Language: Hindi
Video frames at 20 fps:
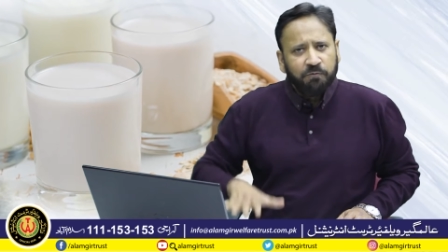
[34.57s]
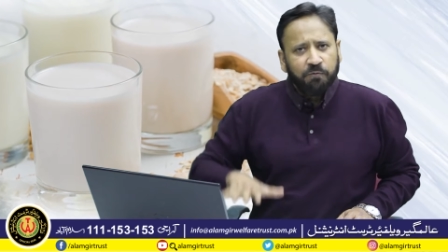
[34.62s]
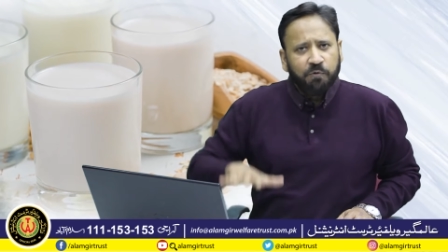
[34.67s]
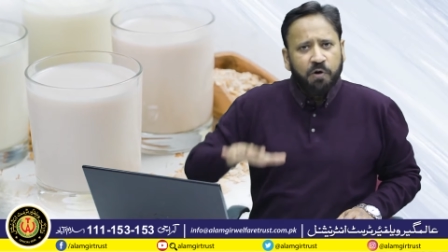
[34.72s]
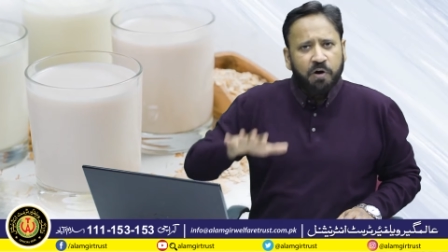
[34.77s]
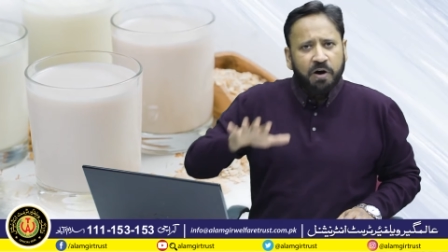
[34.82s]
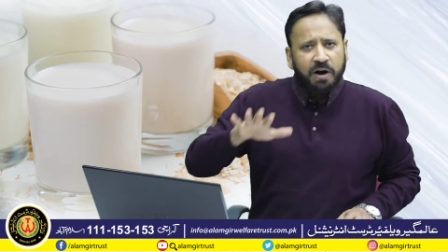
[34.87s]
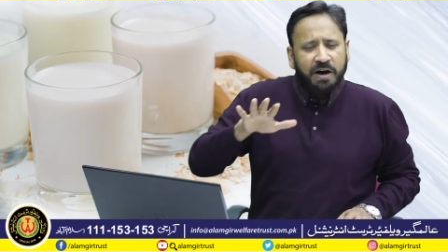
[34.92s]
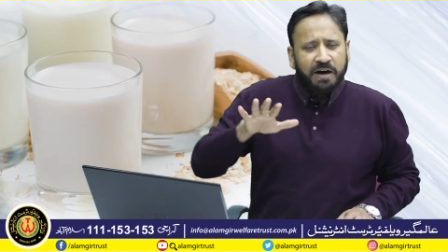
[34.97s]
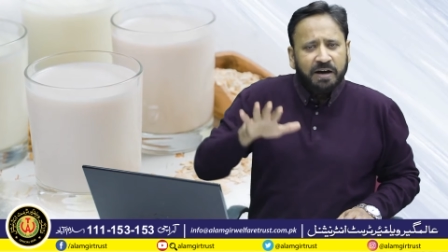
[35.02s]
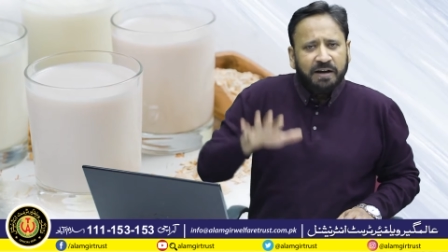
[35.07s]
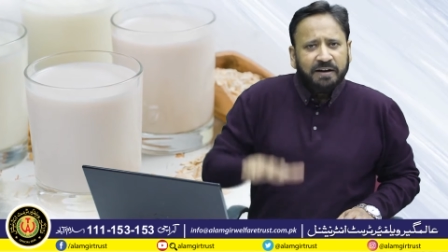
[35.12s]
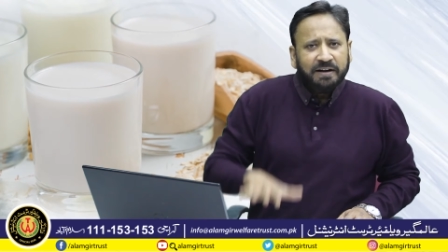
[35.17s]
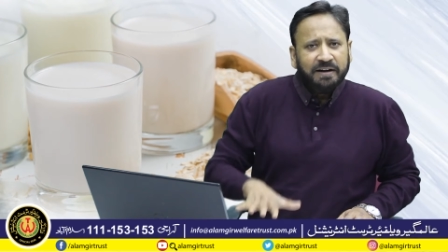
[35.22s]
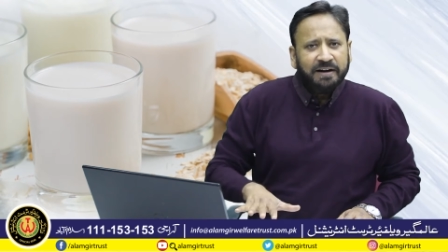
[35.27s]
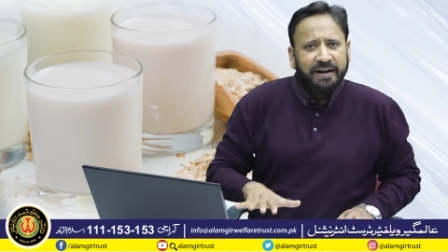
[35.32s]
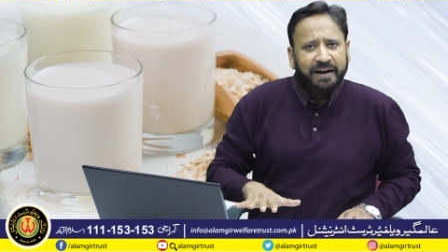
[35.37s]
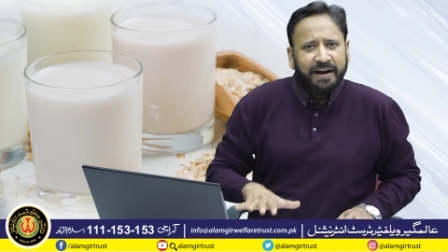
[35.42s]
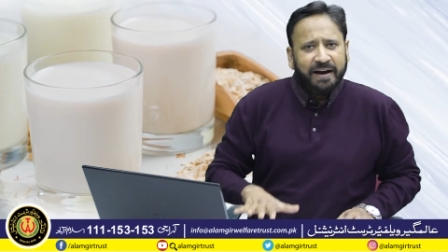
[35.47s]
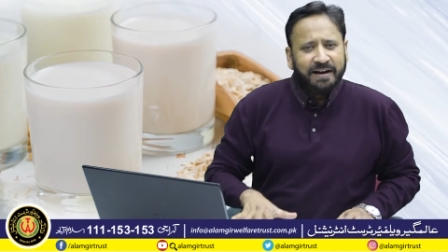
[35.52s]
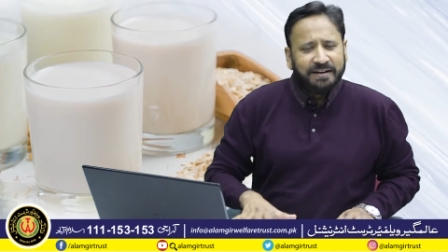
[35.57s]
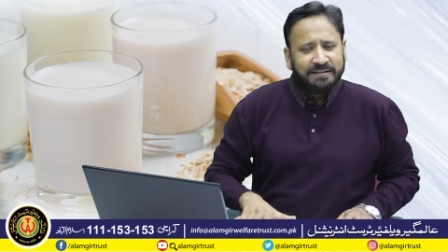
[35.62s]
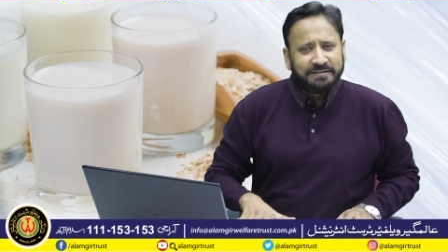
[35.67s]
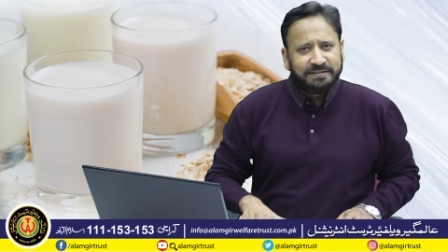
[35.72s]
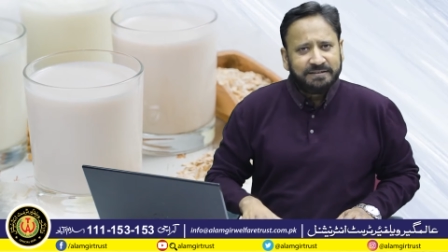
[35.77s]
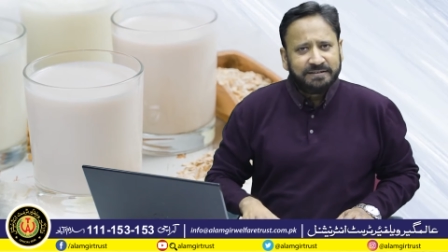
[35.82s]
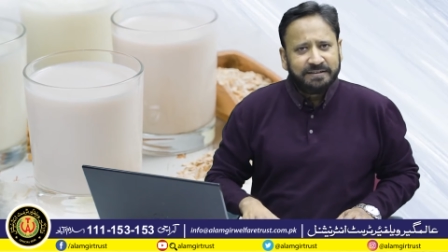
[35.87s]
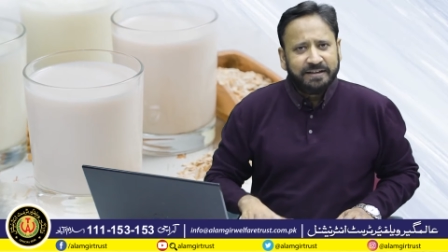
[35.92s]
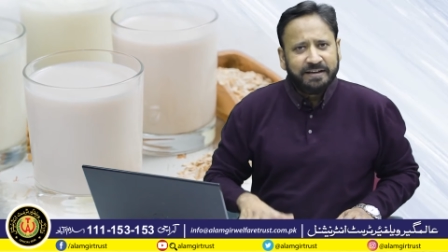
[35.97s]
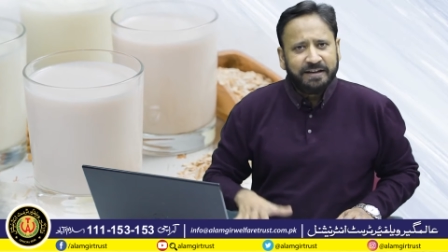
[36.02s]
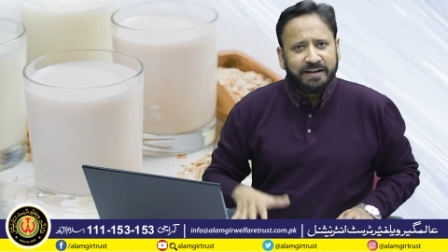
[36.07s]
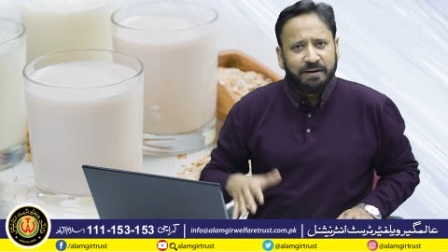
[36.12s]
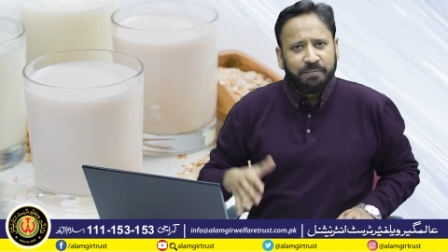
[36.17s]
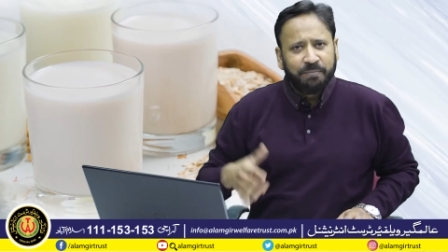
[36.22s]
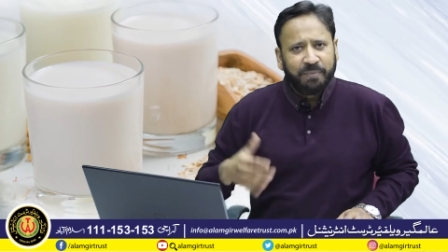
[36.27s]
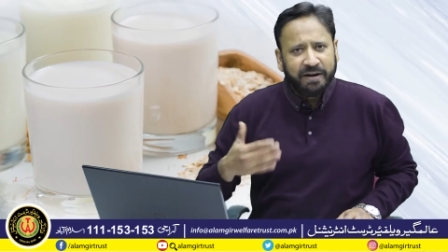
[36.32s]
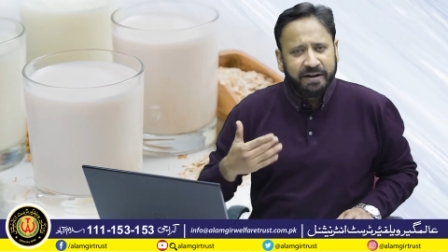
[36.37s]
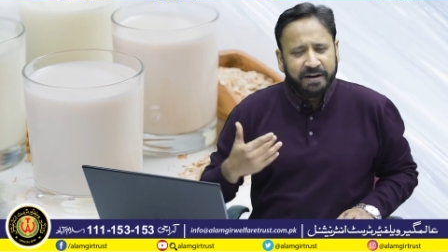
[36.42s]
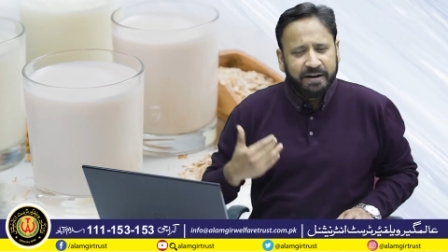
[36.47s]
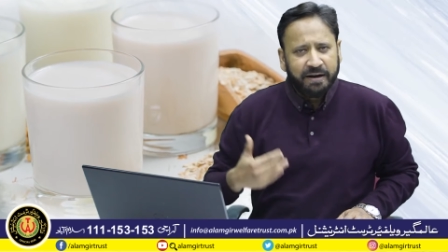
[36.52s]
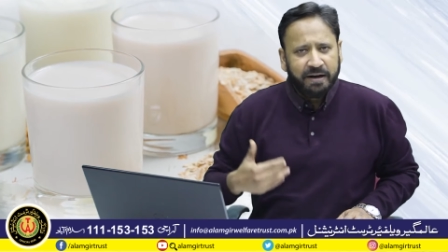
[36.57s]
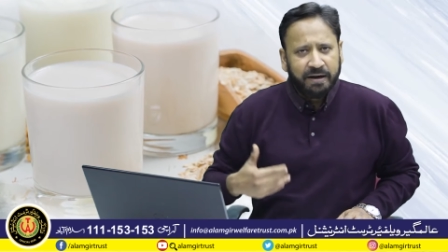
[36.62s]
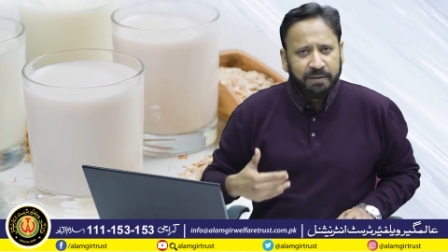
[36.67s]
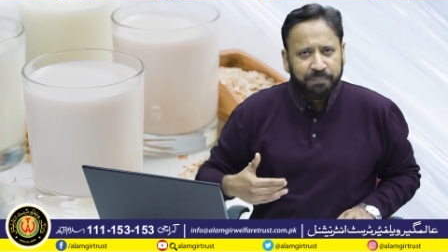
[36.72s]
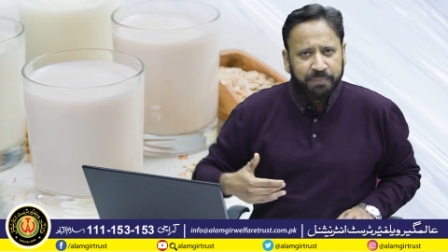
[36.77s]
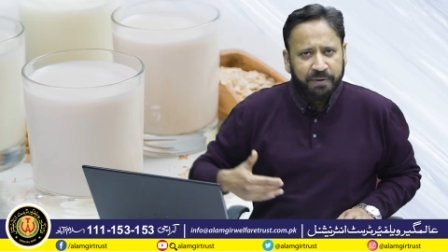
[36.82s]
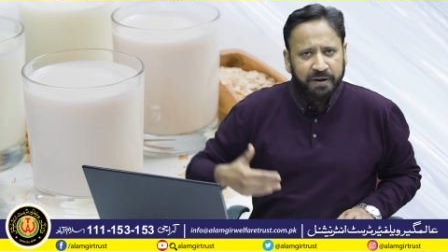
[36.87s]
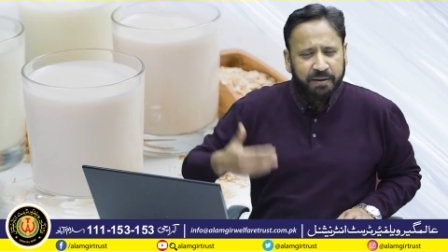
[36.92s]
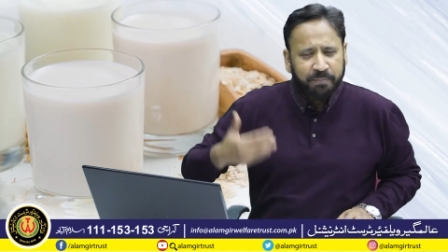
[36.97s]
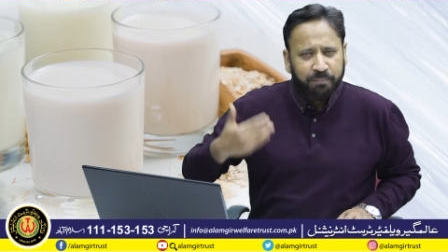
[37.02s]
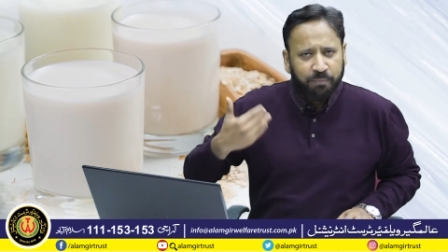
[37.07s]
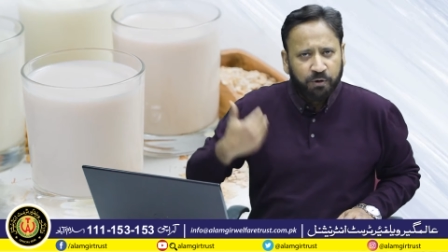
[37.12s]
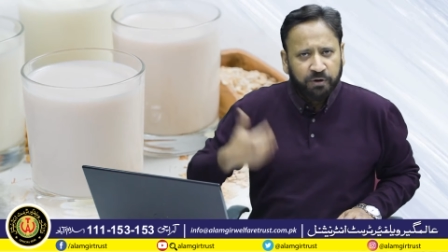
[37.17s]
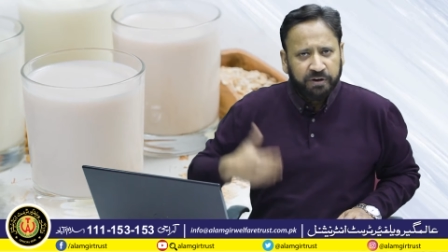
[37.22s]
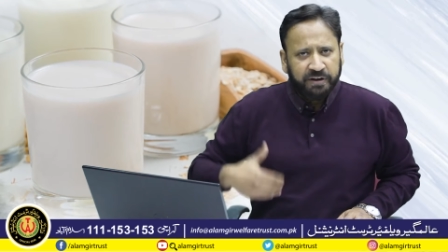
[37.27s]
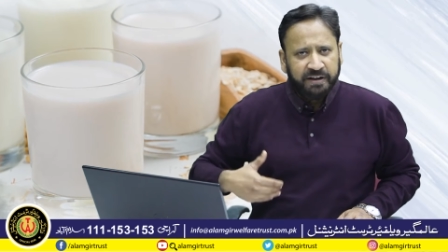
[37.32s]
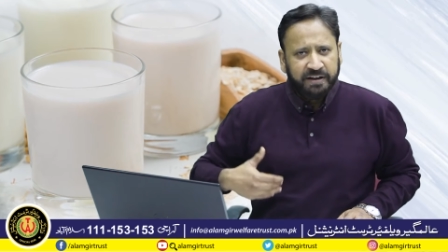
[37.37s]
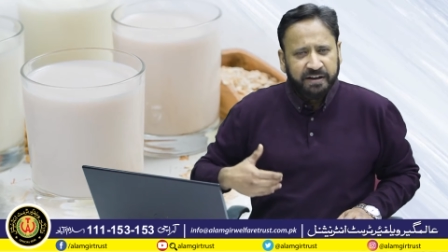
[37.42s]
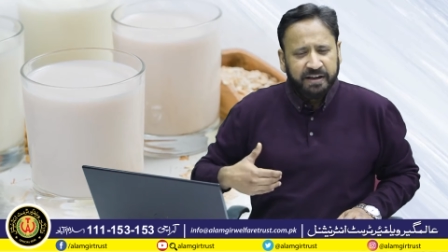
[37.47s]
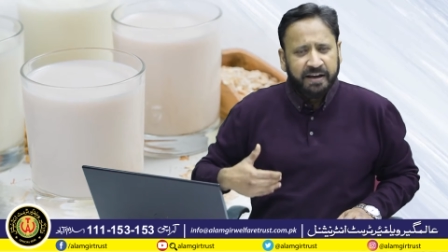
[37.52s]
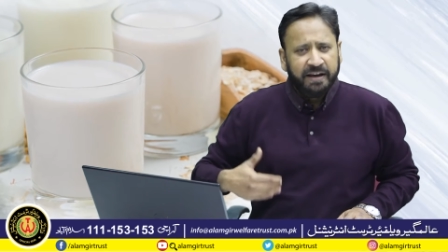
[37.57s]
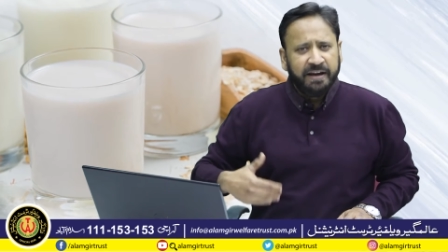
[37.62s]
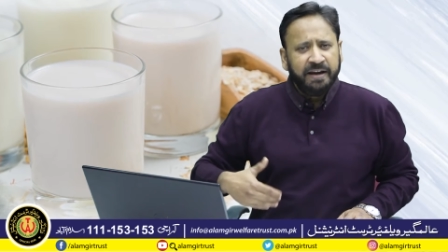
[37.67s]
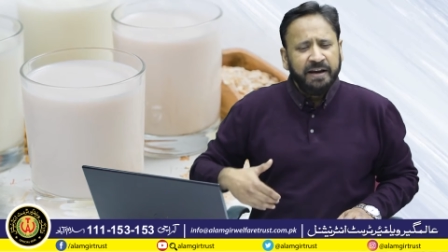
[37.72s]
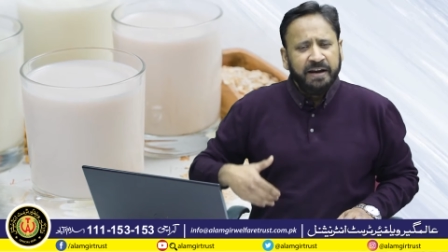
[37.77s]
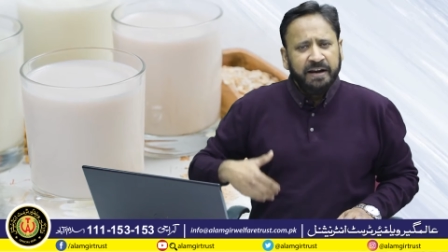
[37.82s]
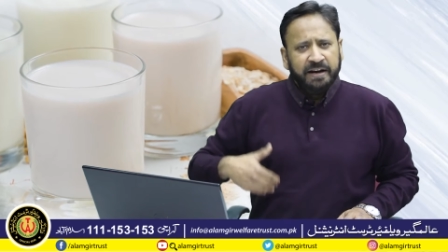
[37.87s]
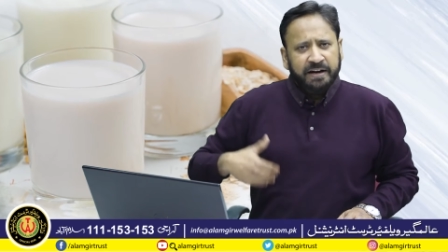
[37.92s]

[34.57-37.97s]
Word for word: वो हर लिहाज से हमारे अपने बॉडी के